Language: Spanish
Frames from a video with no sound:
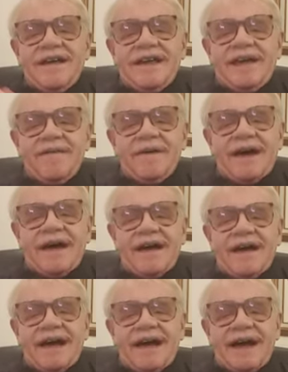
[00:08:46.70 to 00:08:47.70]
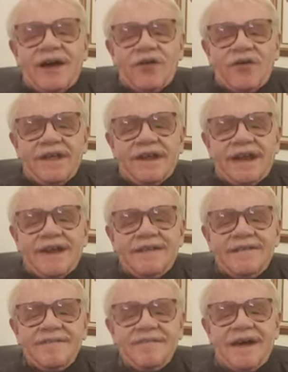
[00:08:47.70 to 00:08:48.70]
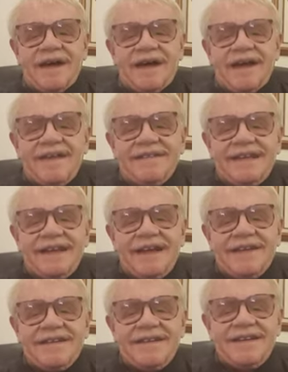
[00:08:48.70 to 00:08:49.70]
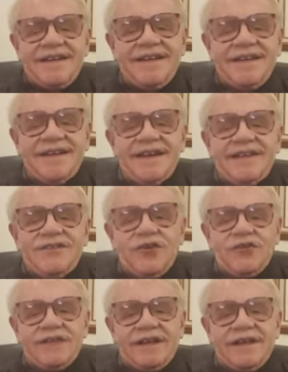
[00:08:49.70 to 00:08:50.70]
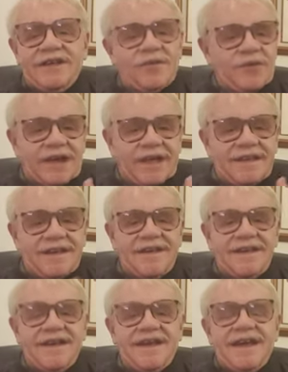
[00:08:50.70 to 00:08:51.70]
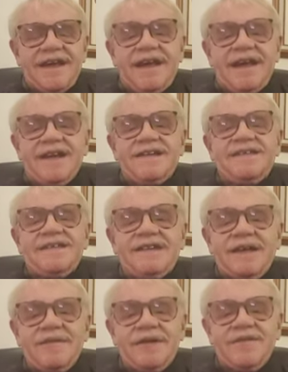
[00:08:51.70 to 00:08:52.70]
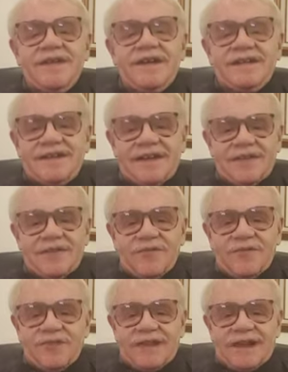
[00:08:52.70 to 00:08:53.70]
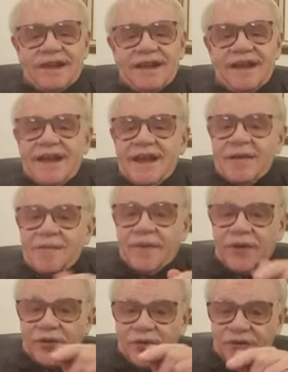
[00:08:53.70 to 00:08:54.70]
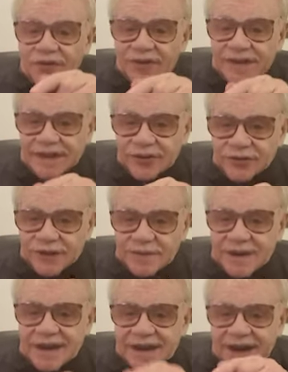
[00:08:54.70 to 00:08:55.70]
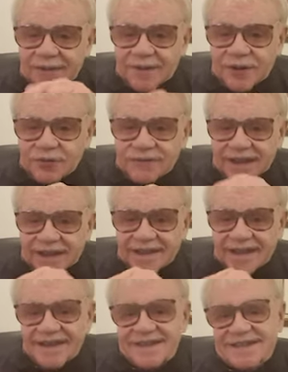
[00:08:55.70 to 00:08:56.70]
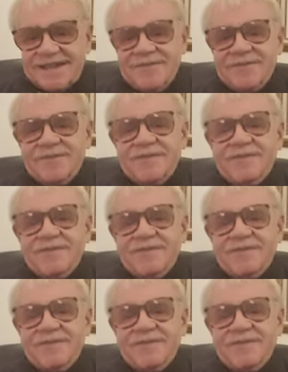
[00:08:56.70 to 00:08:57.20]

que va a acoderar, va a instalarse, donde, como ya dije, en el sistema financiero mundial. Pero quiero terminar en la pregunta que ya hice.